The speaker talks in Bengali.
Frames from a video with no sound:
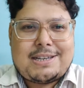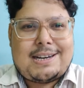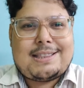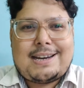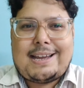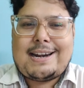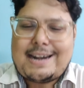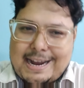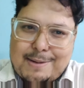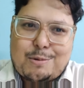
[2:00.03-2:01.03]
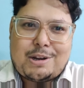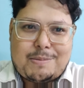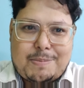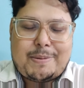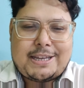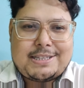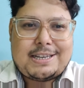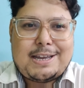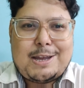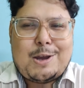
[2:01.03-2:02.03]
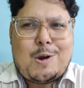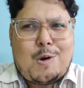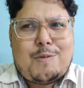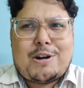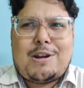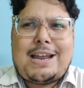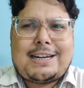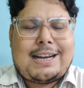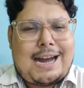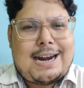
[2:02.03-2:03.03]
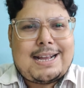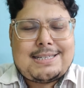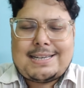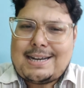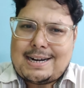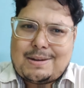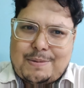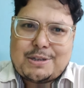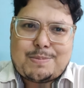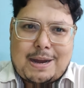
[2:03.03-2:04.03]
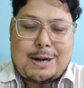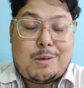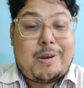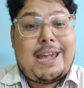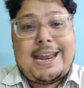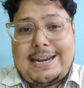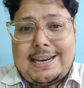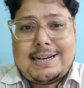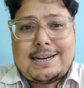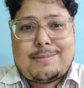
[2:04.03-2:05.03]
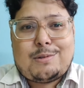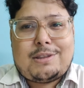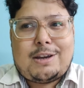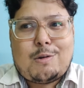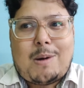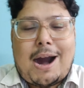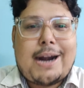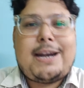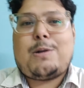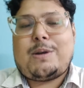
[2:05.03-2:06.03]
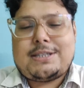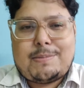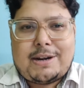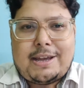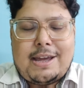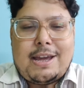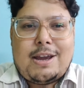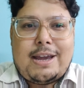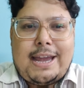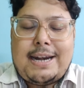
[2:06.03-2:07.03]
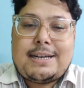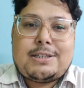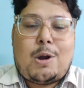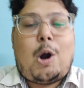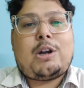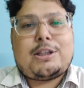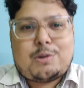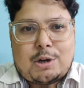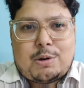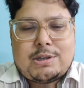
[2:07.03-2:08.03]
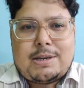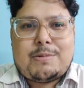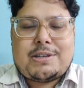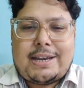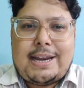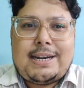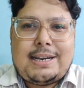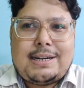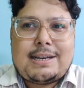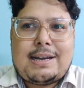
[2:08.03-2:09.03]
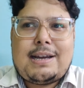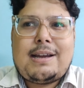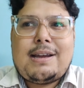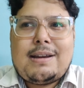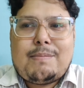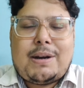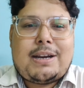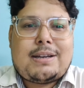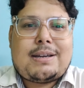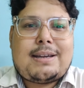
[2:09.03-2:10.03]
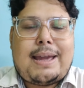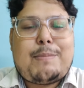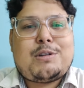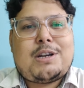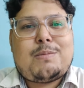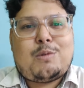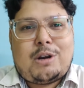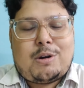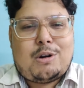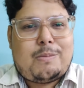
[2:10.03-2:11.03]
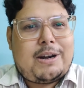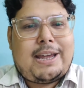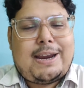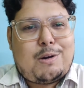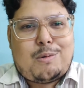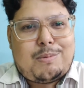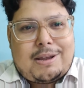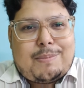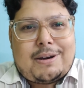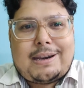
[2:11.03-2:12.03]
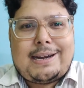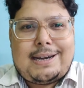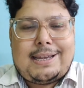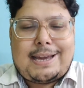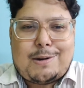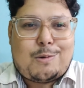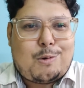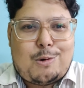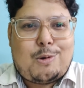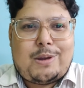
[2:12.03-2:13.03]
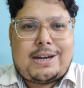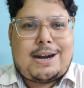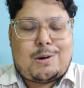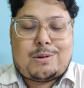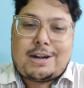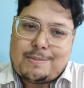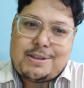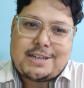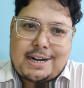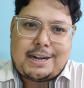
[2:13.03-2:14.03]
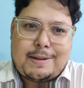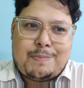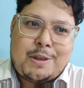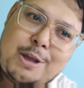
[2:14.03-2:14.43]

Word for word: করা সেখানে তার এখানে ন্যাকামোটাই আমি পেয়েছি ওভারঅল একটা গান আছে যে গানটা বেশ ভালো এবং এন্ডিংটার মধ্যে খুব হারিট হয়ে যায় মানে এন্ডিংটা যেন হঠাৎ করে হয়ে যায় এবং সেই এন্ডিংটা মানে কেমন যেন মনে হলো মানে এরকম টাইপের এন্ডিং কেন করলো এই নাটকটার আমি জানি না